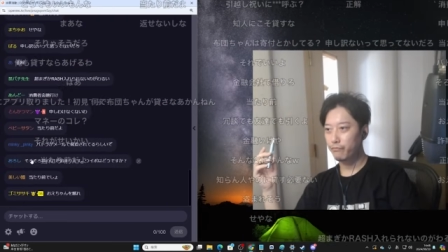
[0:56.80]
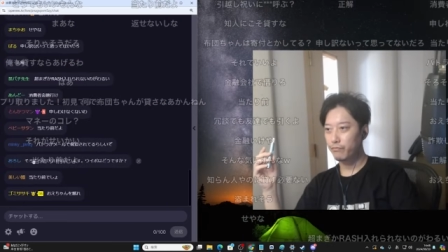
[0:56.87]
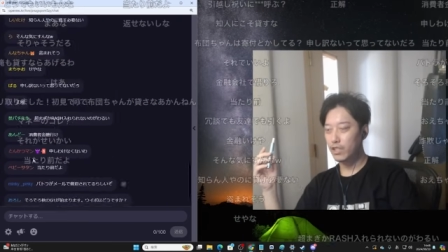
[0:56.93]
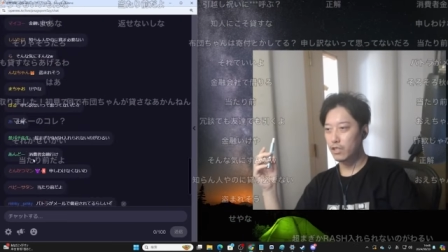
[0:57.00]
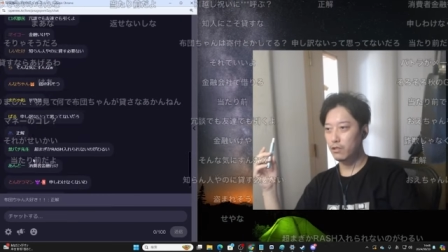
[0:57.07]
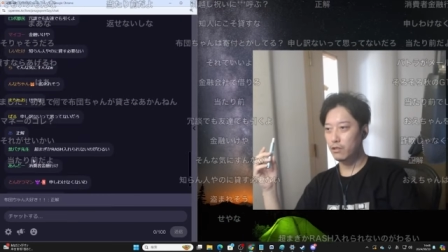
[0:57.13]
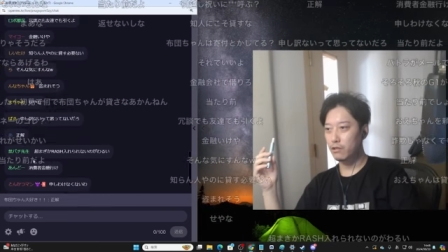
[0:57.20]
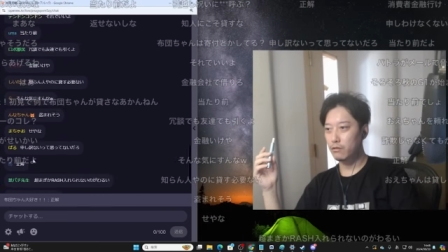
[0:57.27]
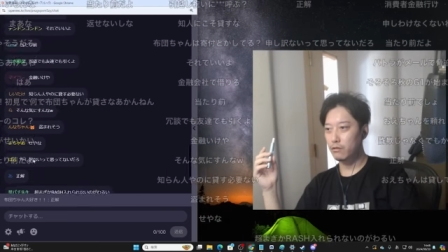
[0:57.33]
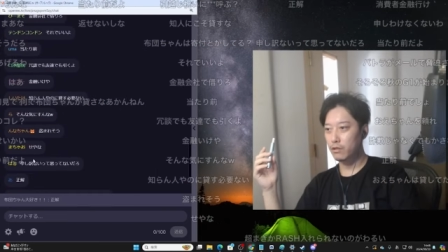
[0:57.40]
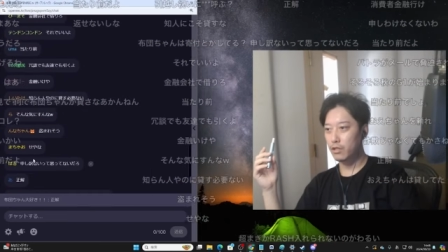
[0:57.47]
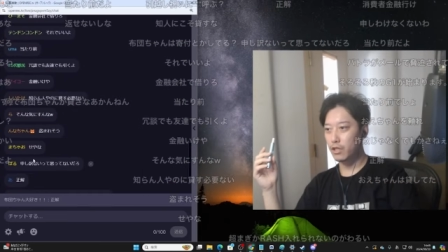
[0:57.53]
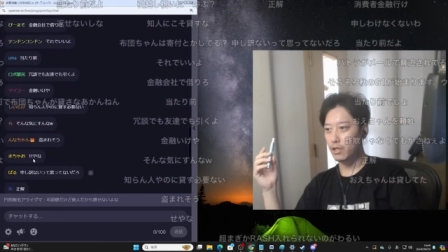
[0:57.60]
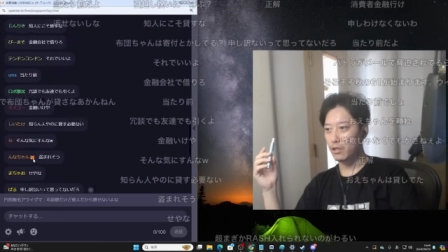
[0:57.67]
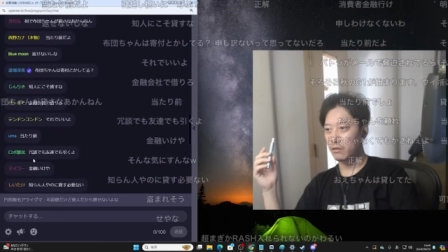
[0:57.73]
金融
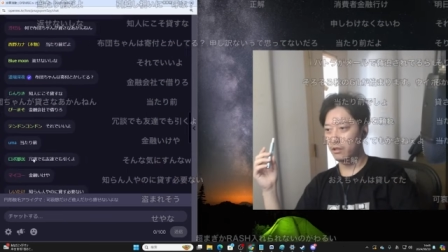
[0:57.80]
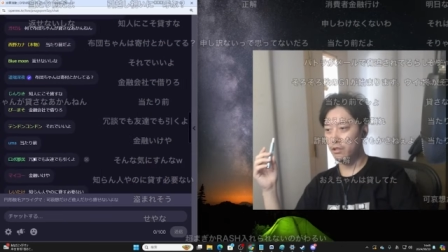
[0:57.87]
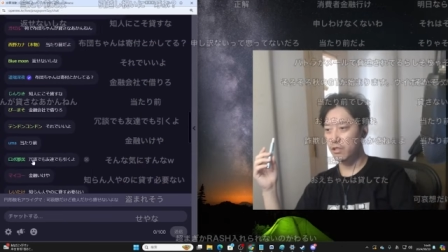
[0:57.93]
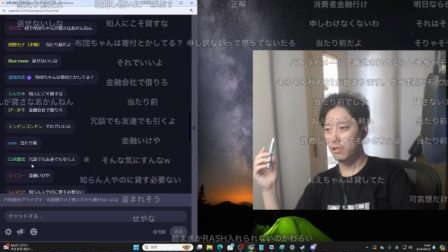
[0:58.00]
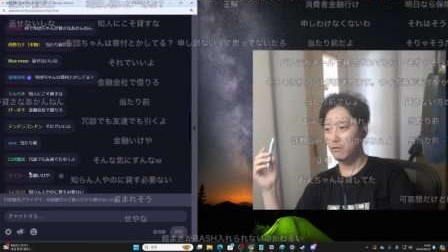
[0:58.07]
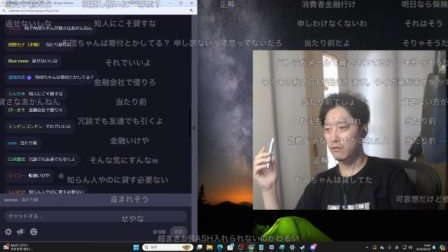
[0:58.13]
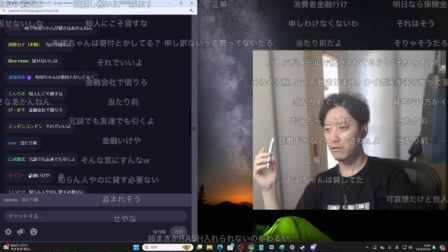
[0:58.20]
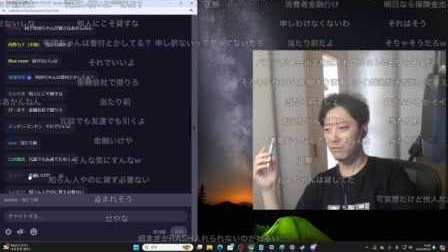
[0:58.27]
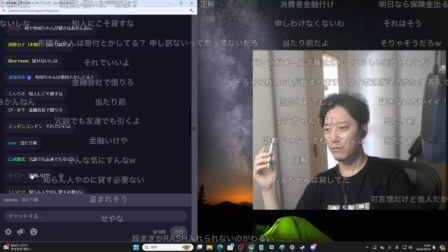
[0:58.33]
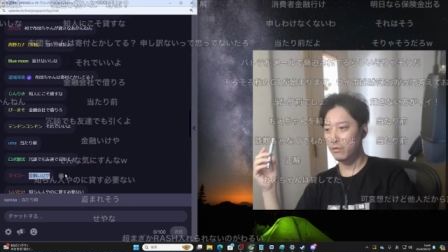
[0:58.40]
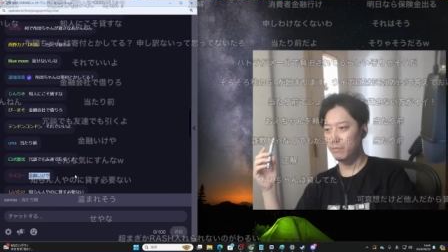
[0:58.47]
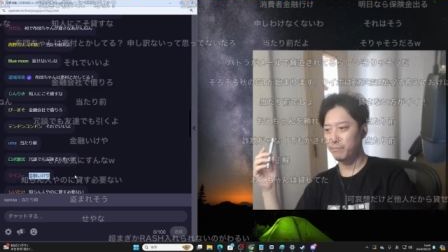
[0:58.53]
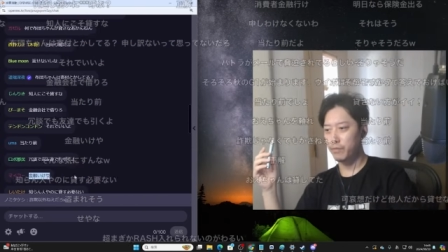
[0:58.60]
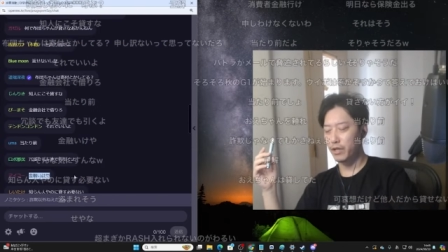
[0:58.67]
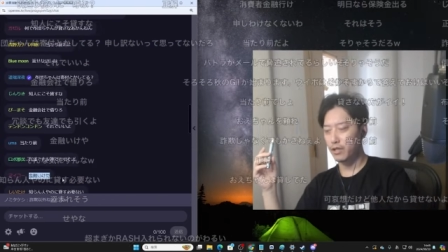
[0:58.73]
いけや金融
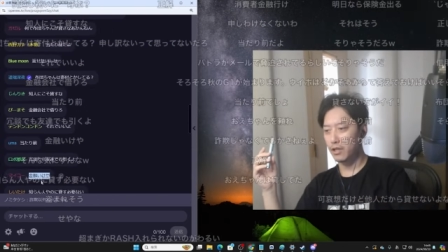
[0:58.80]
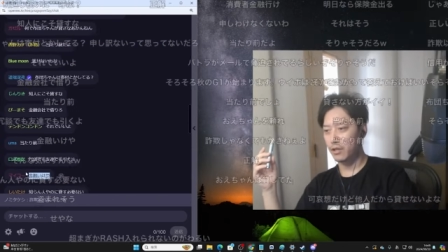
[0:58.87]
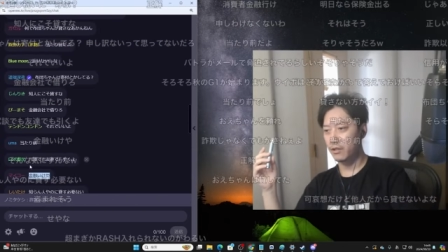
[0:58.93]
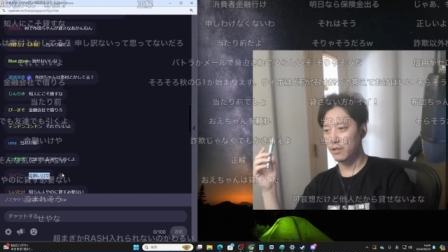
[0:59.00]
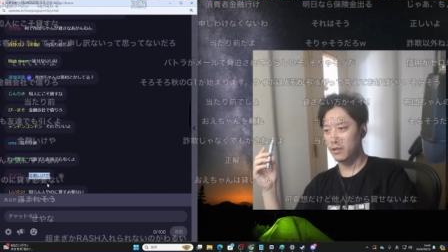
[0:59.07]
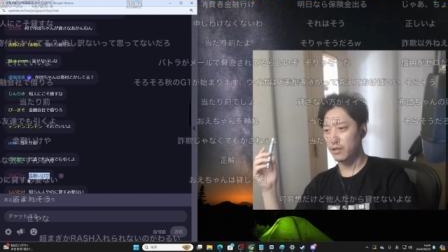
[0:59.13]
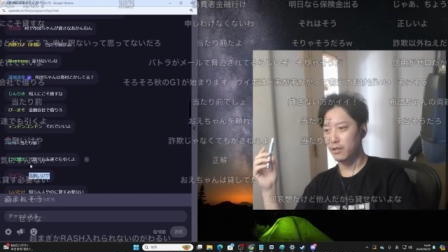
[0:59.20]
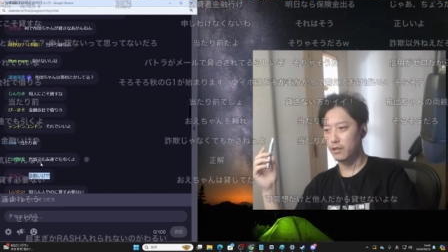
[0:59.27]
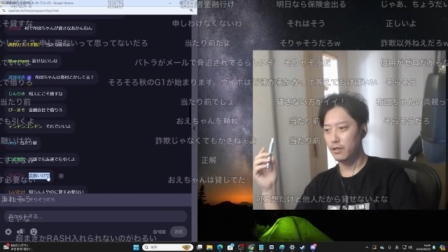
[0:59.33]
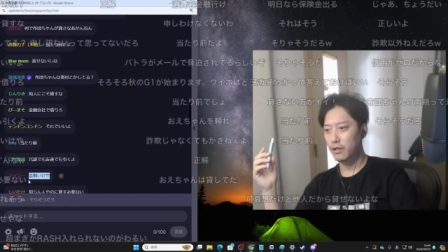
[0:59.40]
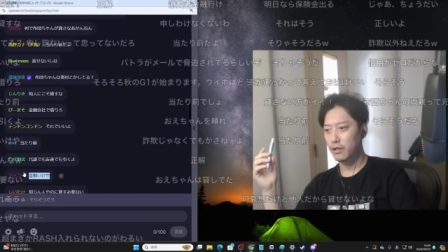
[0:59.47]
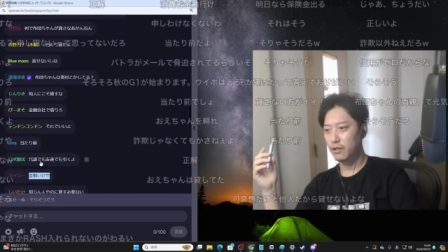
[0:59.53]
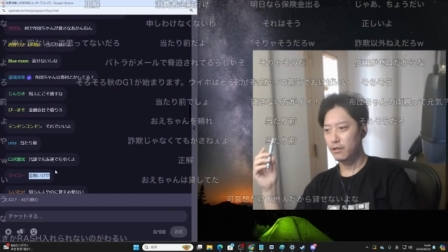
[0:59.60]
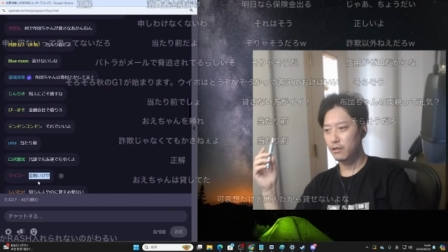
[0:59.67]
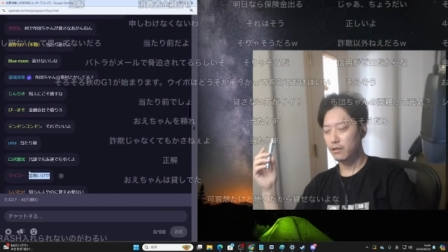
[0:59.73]
もいっぱい借りて、
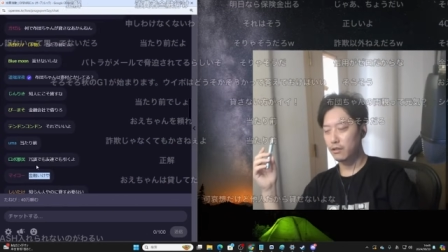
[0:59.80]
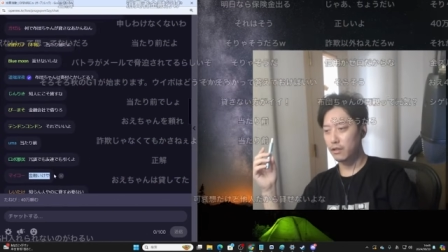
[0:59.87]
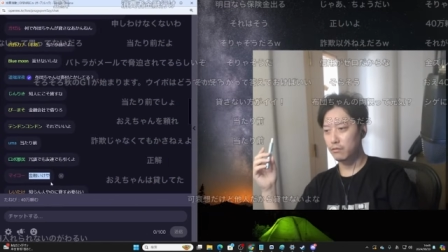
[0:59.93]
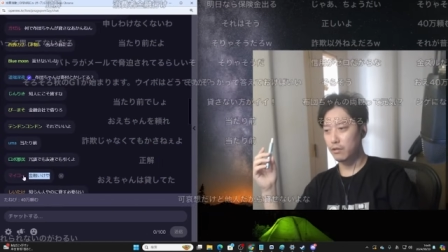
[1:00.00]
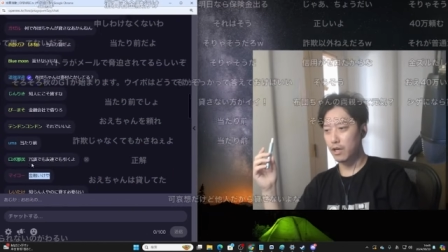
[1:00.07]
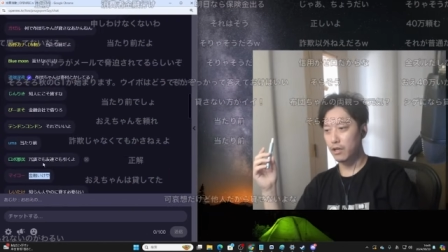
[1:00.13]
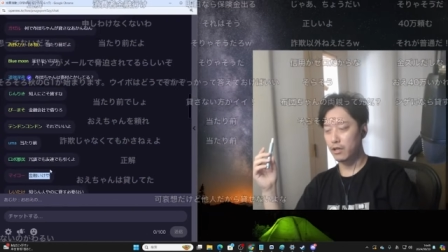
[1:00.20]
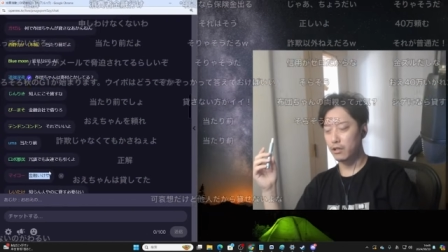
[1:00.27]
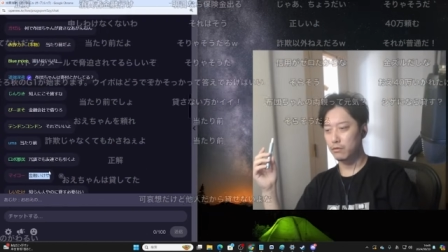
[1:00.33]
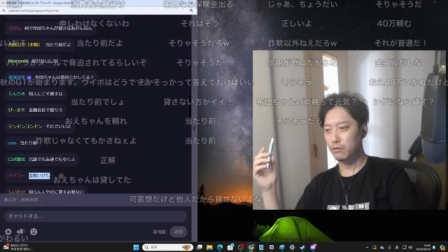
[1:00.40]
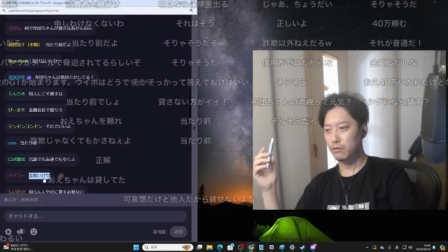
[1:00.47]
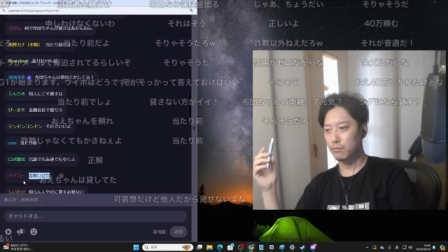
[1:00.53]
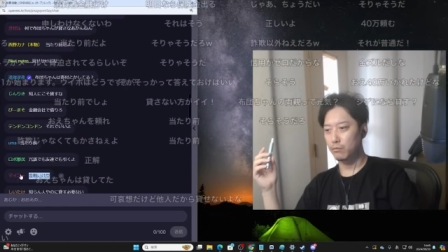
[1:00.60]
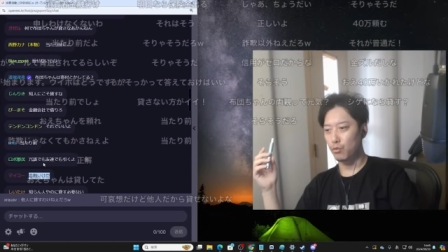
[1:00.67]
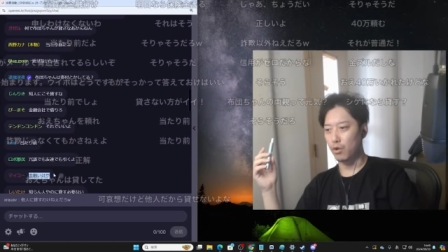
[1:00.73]
あのかあ
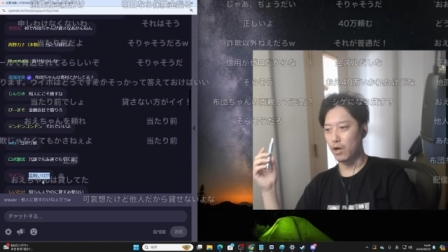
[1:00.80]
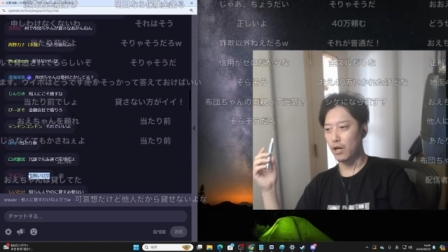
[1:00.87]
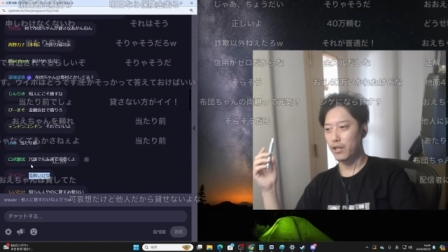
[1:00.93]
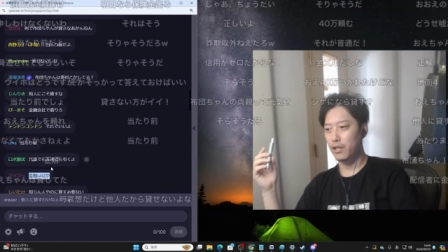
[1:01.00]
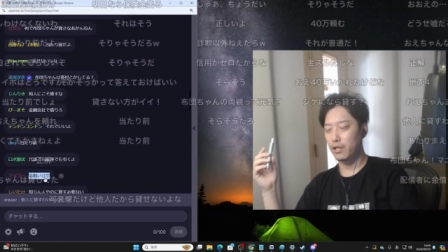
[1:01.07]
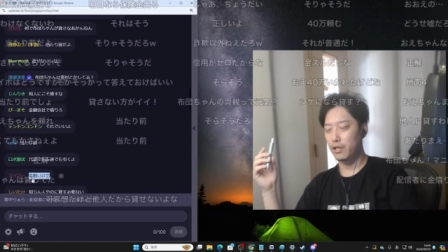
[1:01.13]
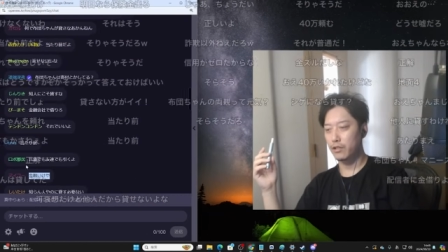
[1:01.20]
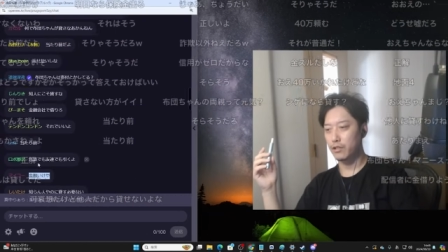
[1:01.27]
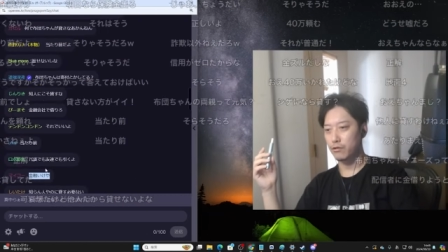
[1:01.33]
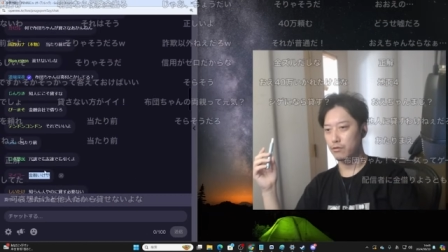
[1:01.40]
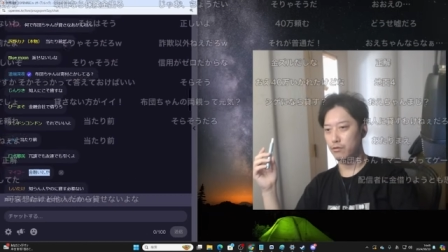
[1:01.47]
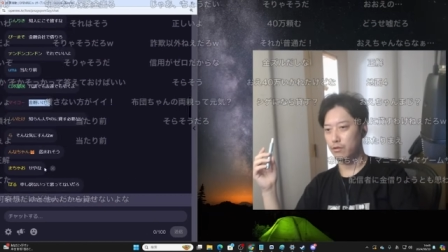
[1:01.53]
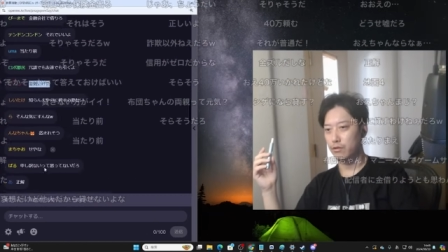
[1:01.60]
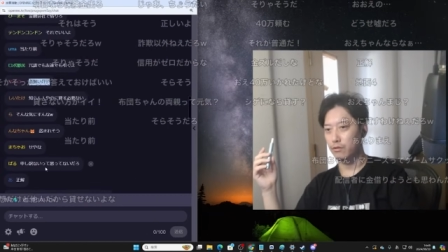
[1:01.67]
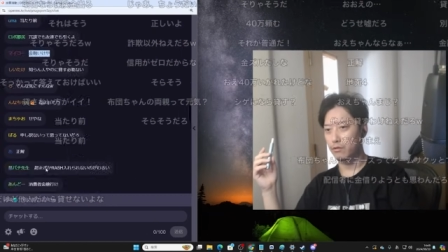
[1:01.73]
のもう借りれないんで
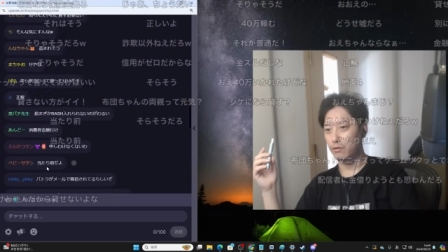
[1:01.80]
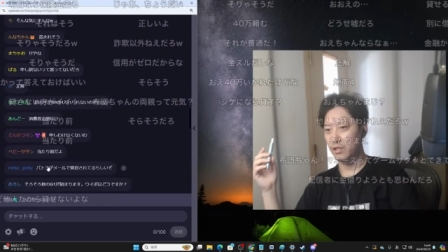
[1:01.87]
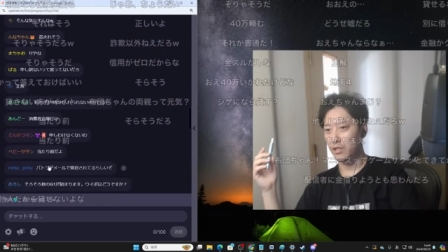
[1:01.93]
すっていうよ